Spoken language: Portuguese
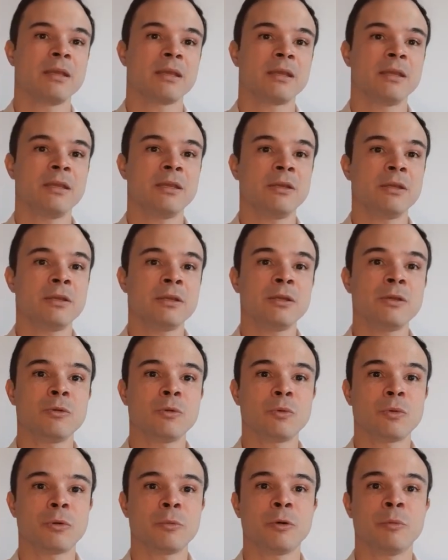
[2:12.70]
que
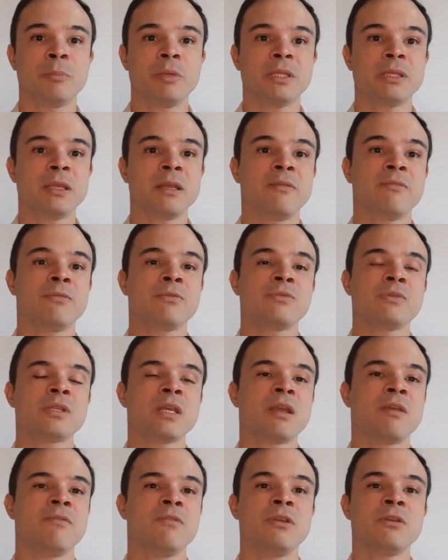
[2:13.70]
obteve um
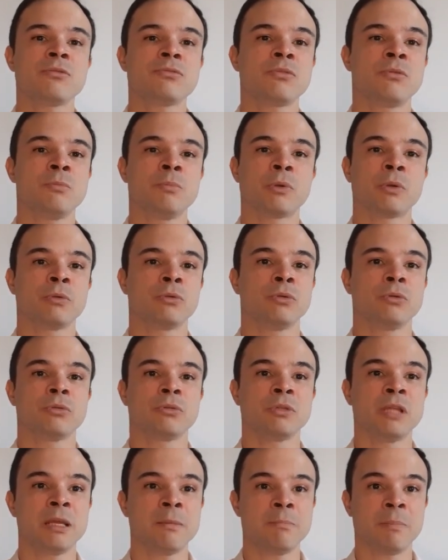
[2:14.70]
serviço ou um
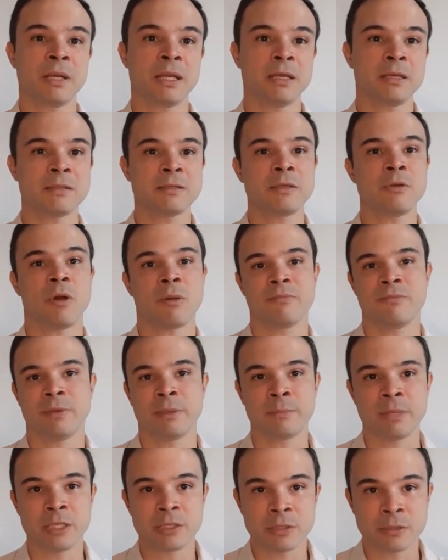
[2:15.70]
produto da empresa e,
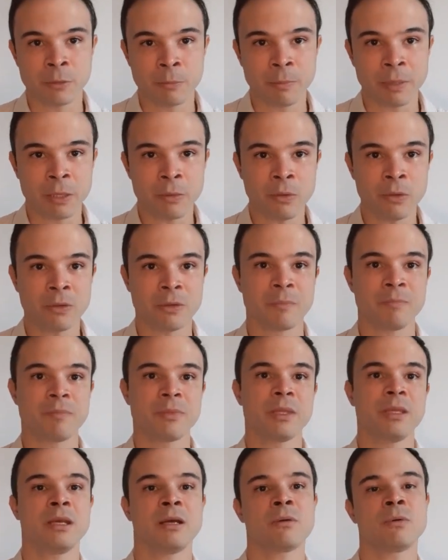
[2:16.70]
obviamente, não
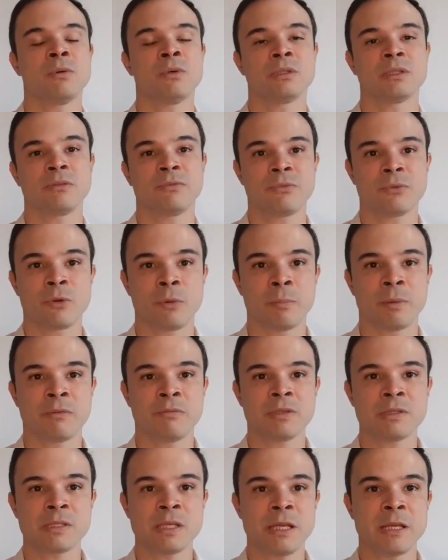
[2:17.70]
pagou e a conta ficou para
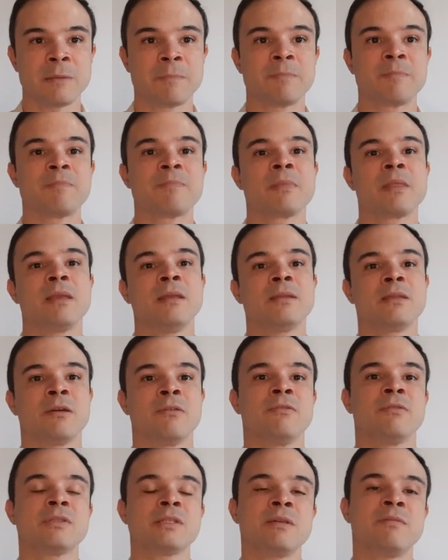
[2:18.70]
você.
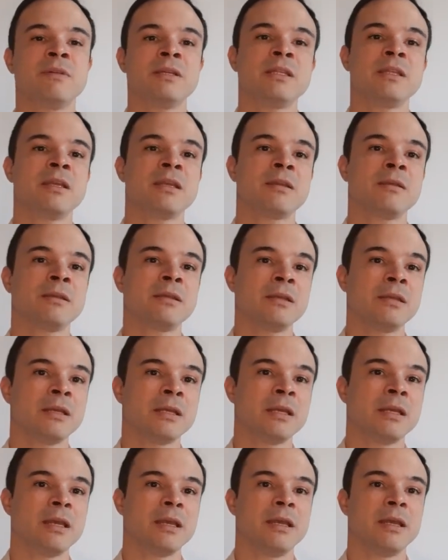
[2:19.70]
Então, você vai ter que
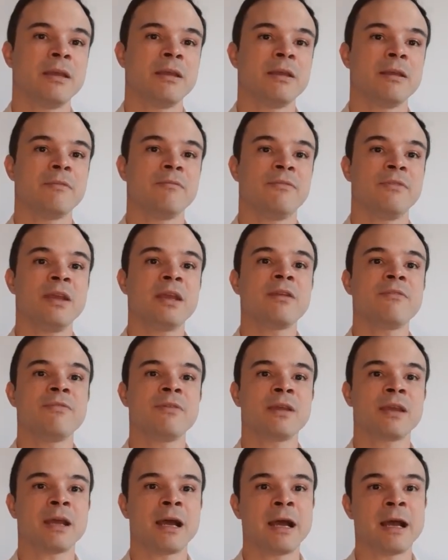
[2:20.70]
é,
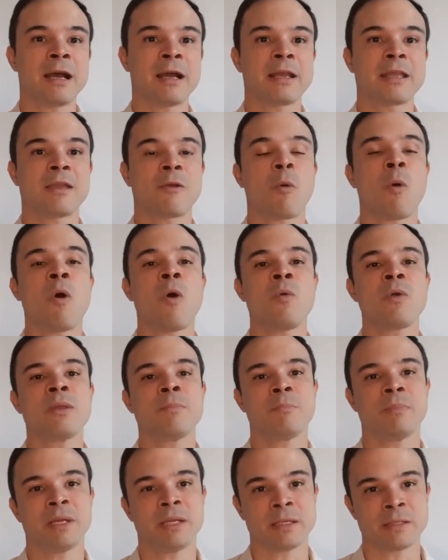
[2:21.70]
verificar qual
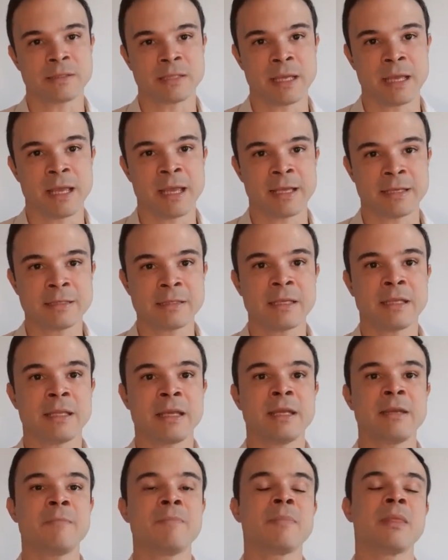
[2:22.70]
empresa é essa,
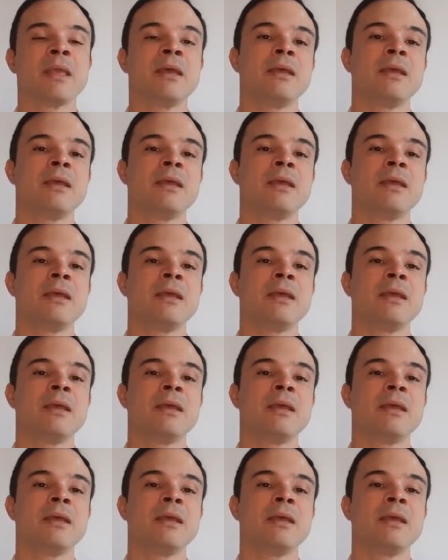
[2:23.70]
né?